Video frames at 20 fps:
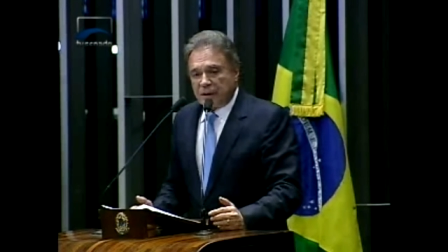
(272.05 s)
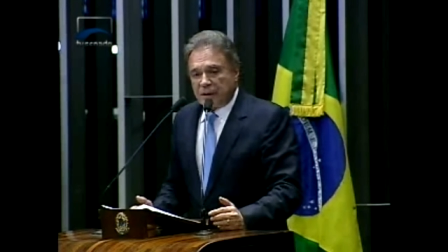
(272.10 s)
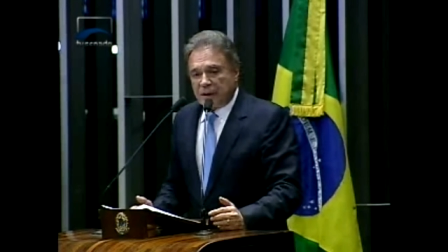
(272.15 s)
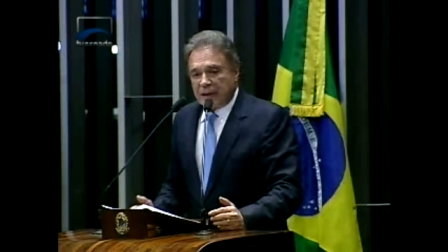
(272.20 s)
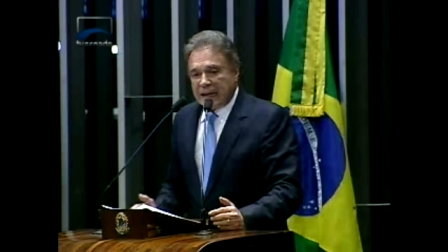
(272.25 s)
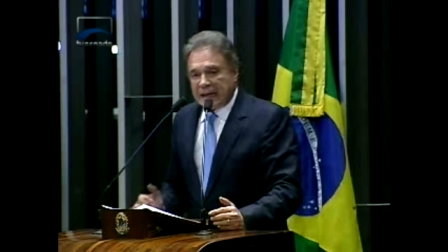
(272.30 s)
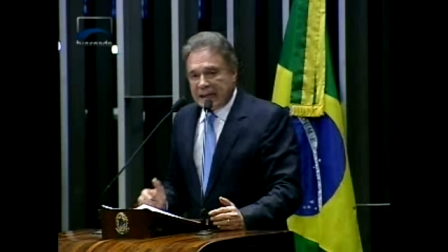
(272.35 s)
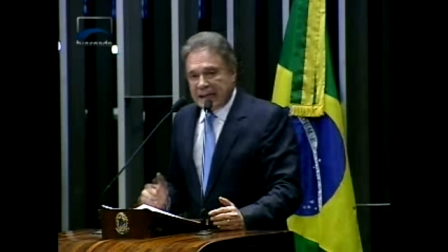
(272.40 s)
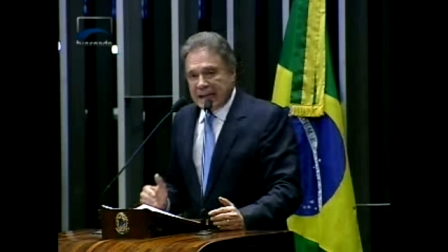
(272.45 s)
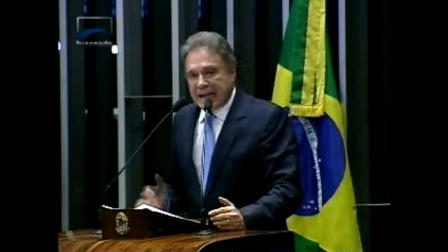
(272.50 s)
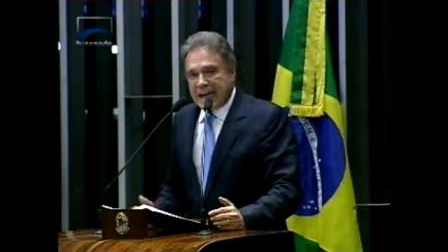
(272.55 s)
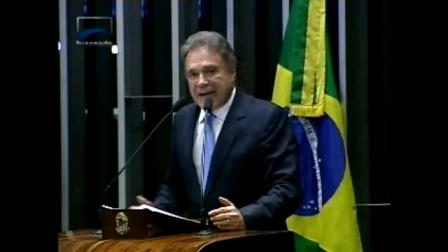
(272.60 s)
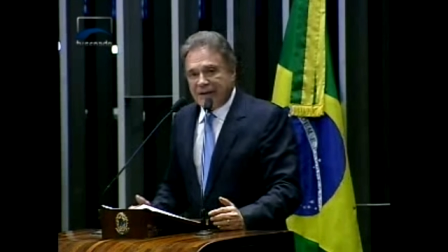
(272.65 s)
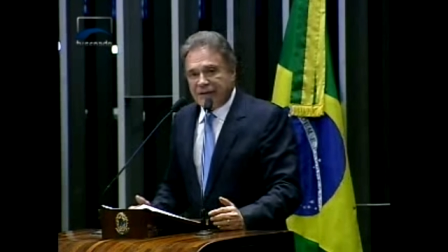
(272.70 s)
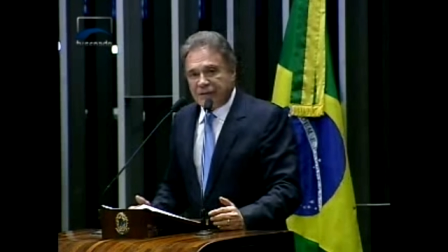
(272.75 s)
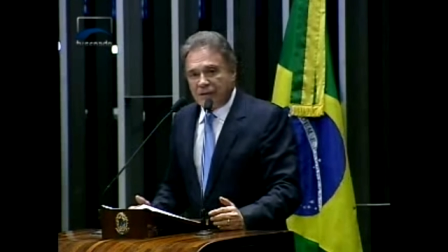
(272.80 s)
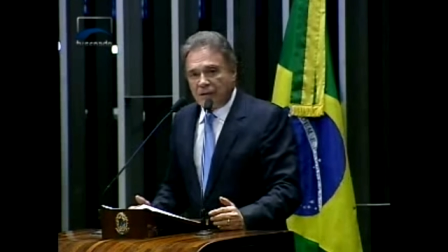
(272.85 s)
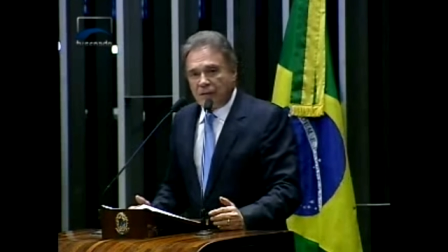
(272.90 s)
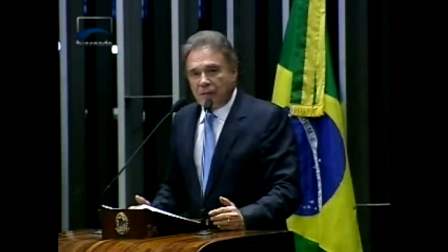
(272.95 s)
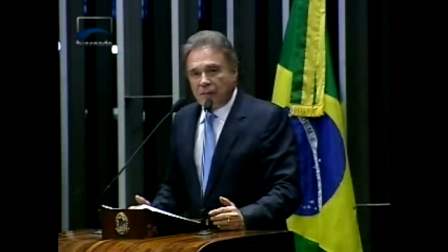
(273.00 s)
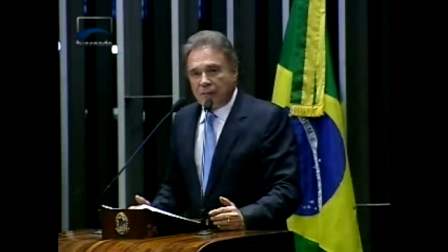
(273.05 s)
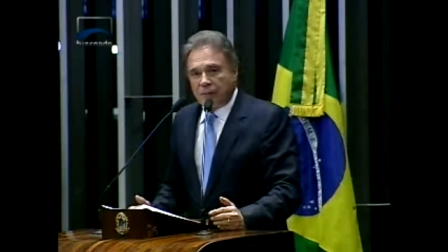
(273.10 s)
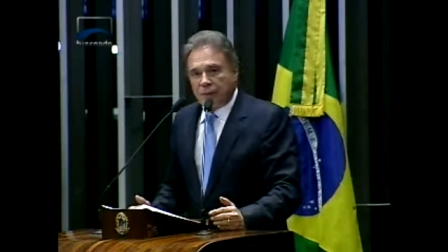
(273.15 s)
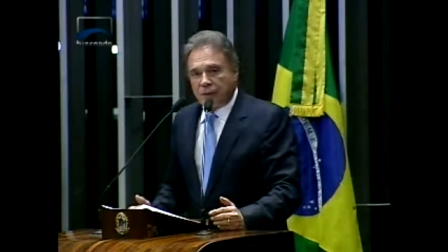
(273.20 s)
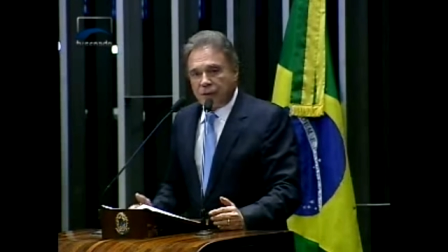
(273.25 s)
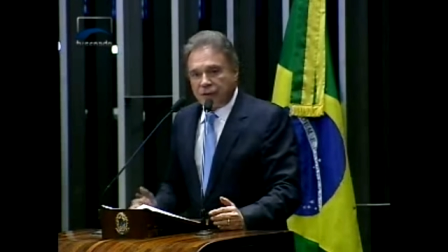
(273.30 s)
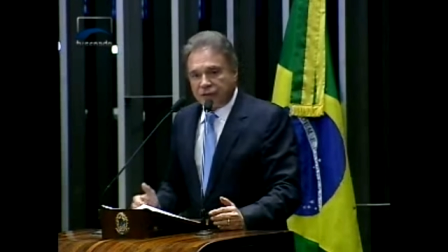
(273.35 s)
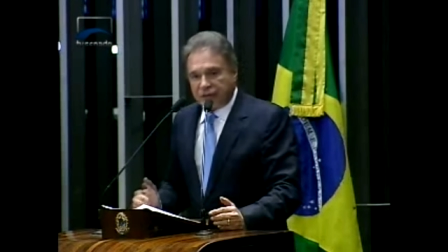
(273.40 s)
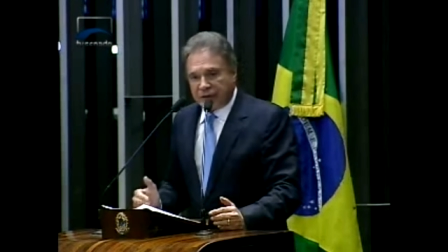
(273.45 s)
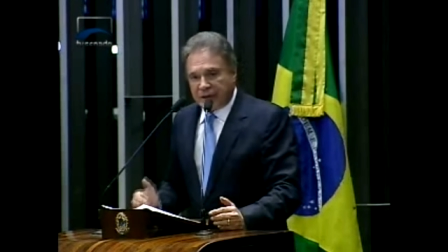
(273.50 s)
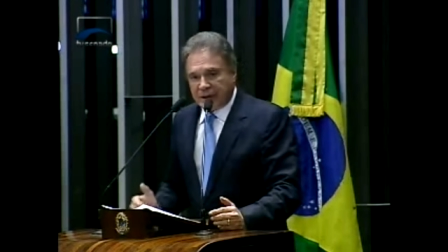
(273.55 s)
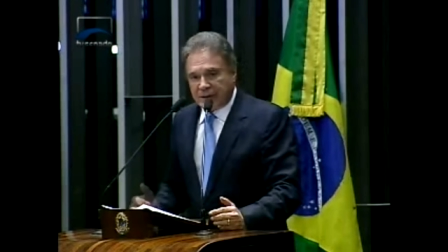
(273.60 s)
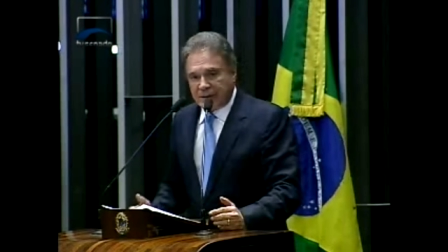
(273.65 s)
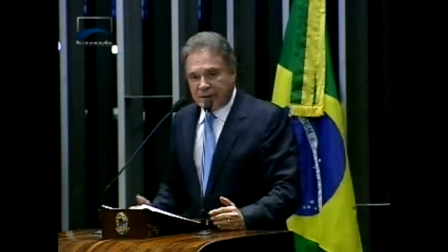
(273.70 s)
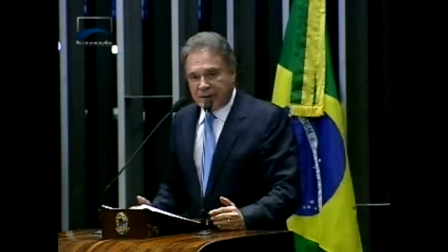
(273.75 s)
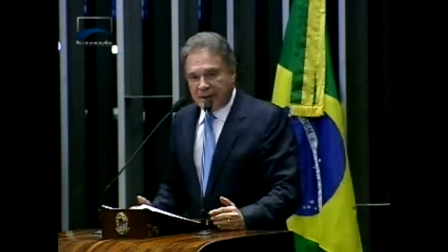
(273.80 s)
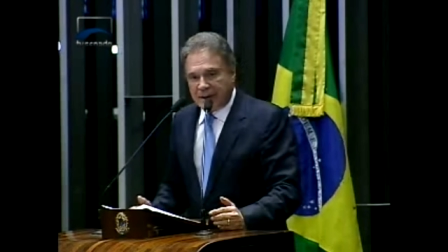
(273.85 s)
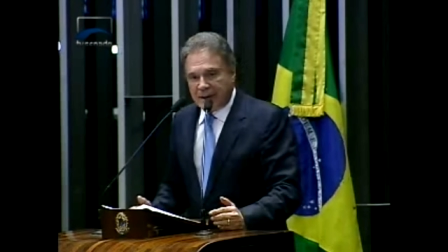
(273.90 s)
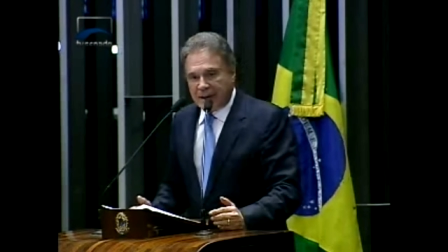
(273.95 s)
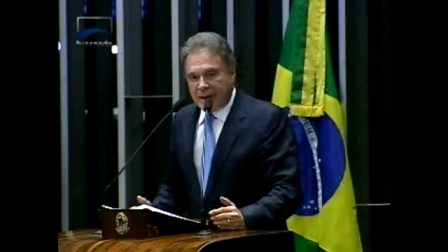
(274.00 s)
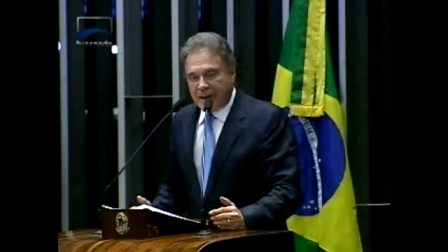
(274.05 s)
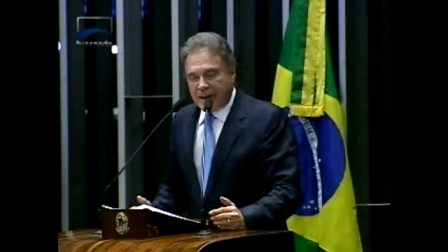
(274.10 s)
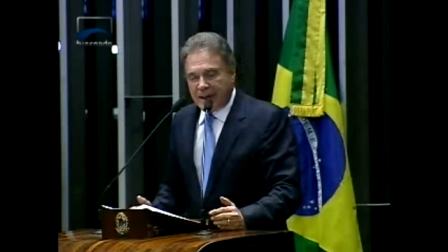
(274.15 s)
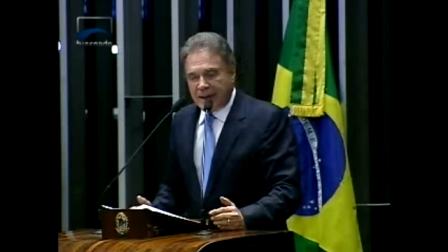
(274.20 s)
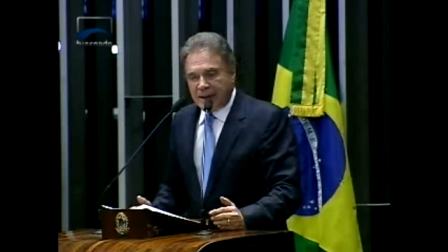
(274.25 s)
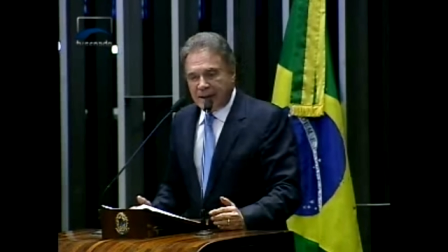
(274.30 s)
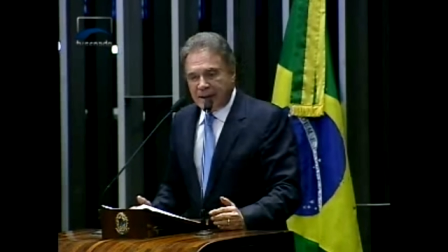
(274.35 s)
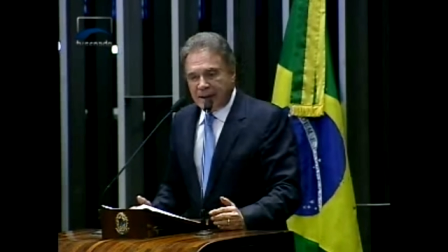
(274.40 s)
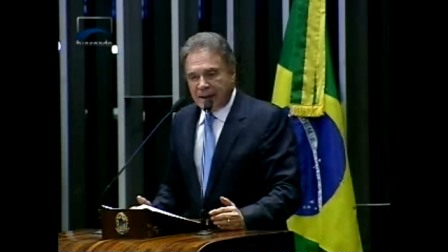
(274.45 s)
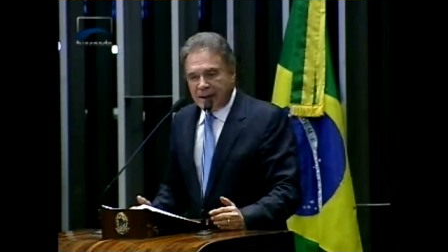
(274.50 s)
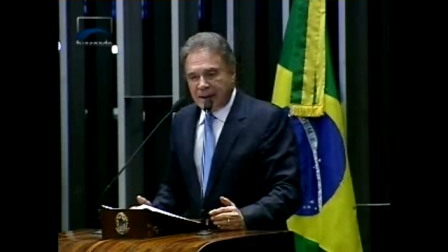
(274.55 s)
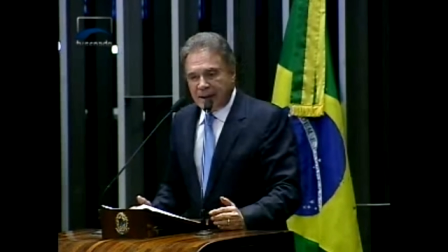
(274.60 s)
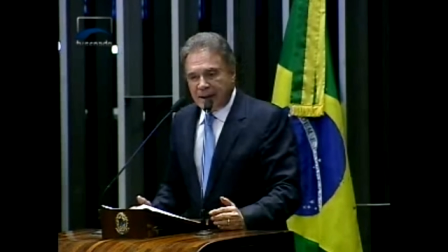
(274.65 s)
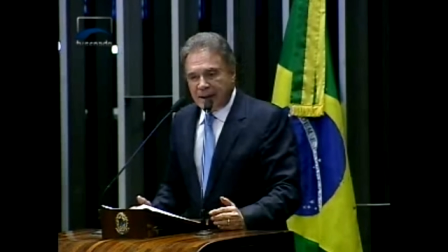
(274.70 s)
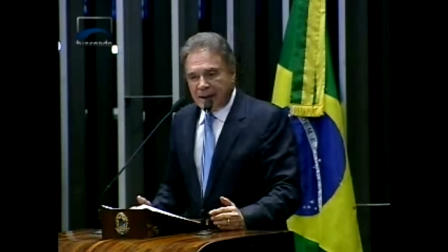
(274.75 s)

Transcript: na Casa um projeto de lei